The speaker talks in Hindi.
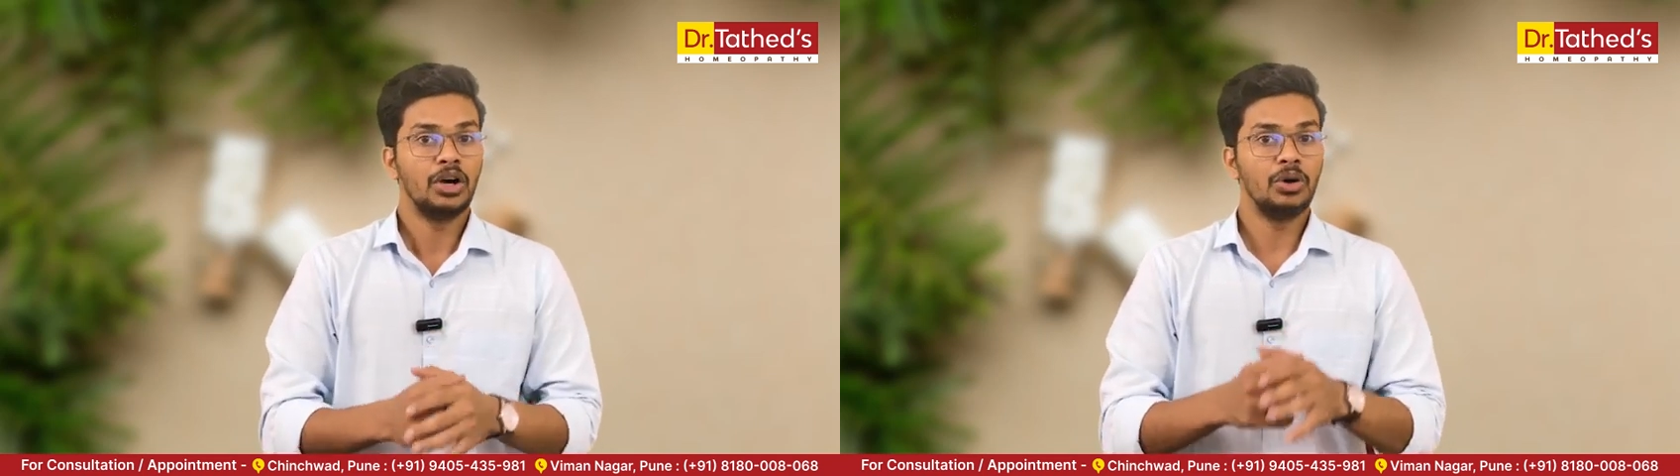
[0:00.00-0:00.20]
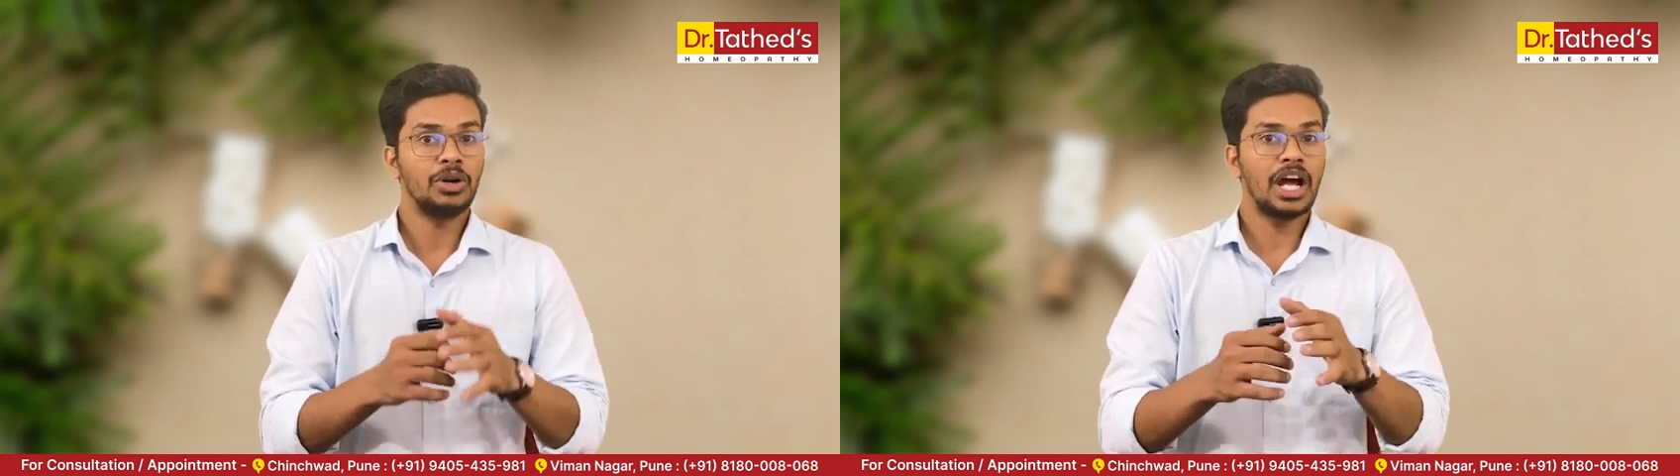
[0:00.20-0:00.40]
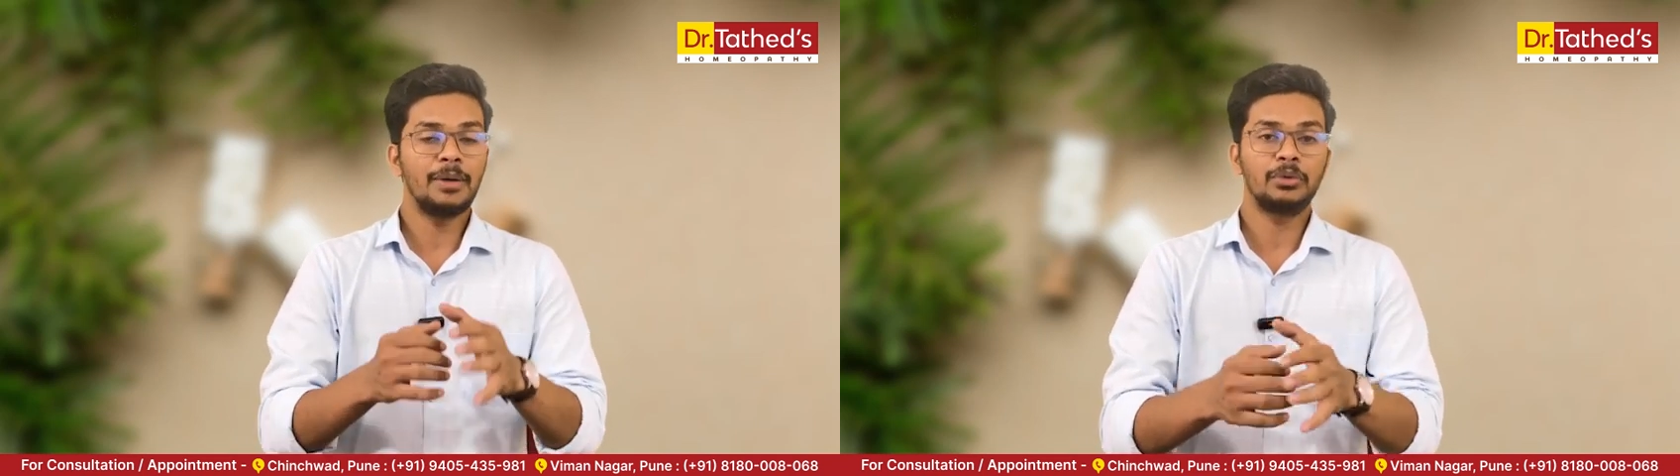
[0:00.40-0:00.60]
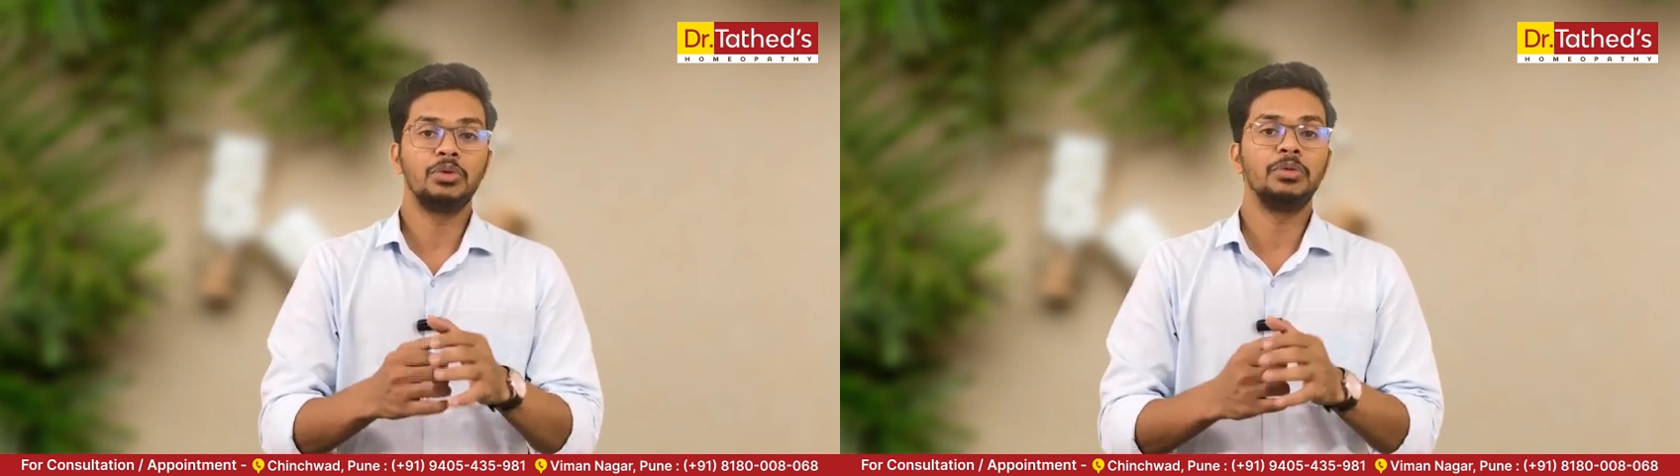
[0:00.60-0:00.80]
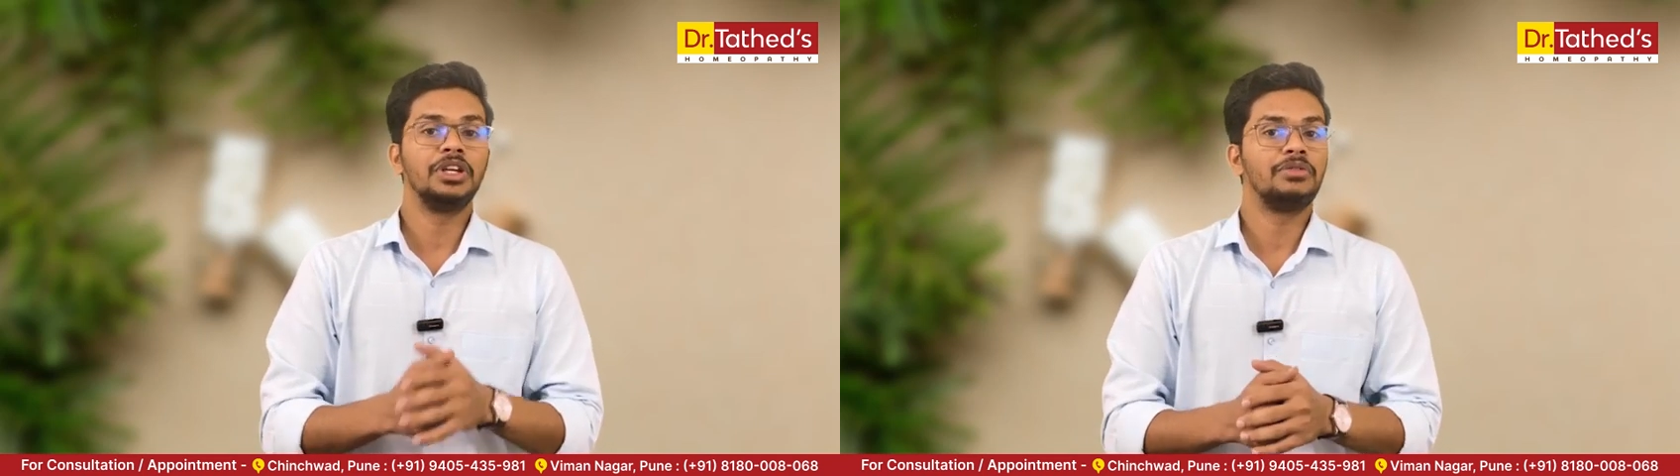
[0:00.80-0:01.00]
और
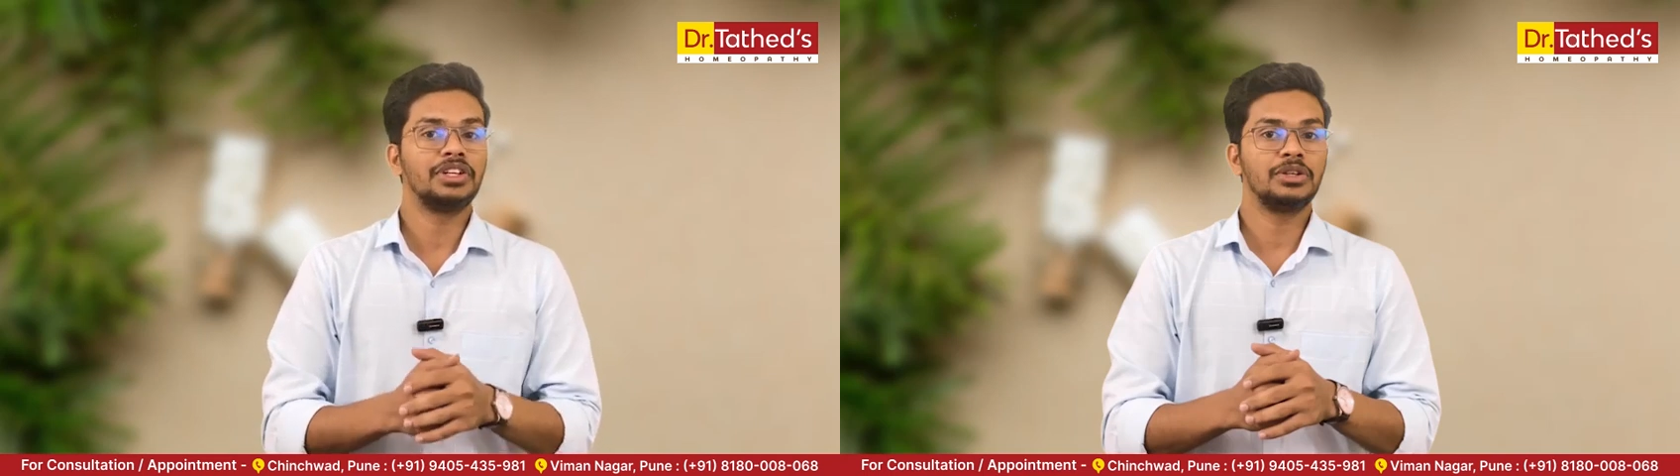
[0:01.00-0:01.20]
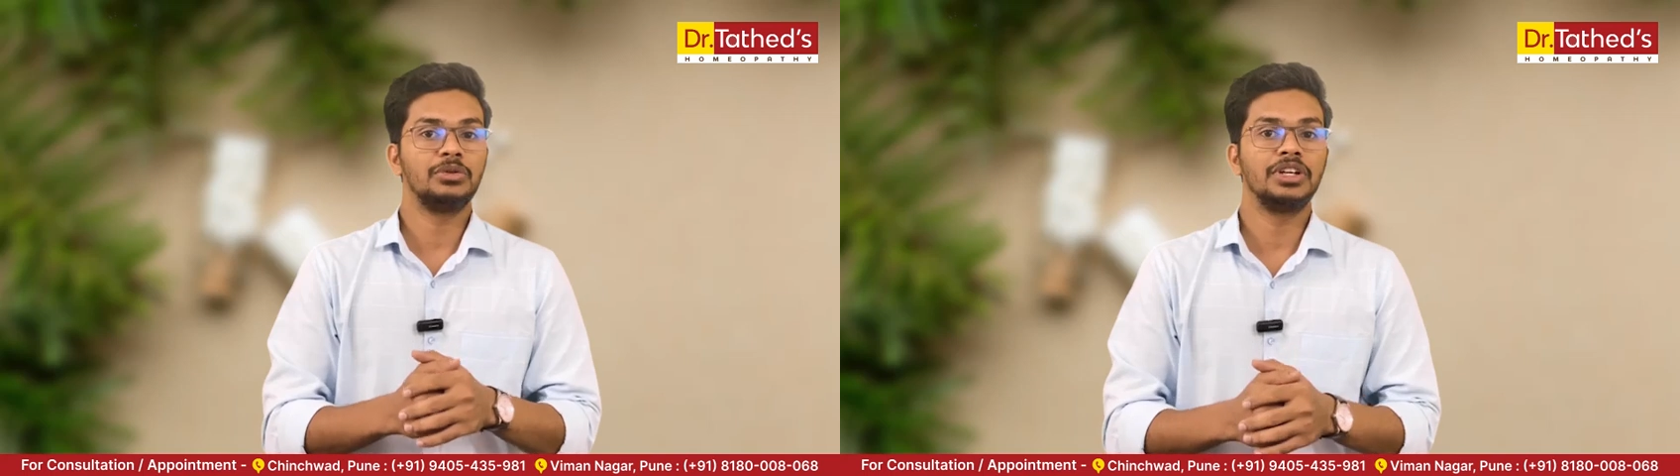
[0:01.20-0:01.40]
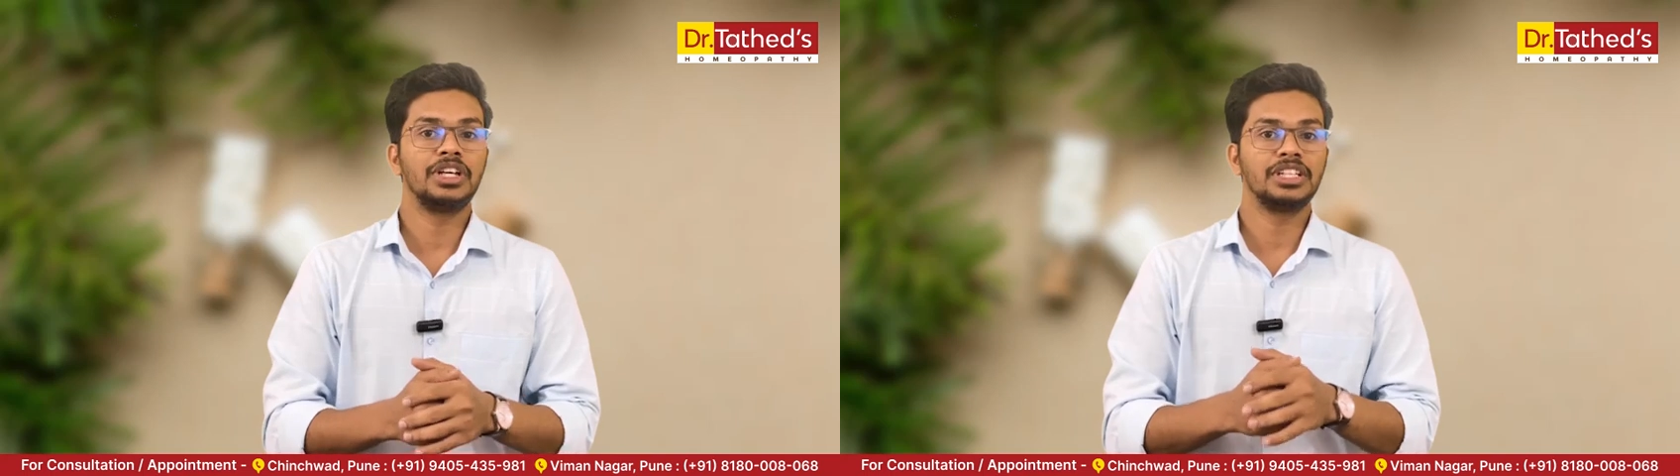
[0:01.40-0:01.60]
आपको भी इन्फेक्शन होने की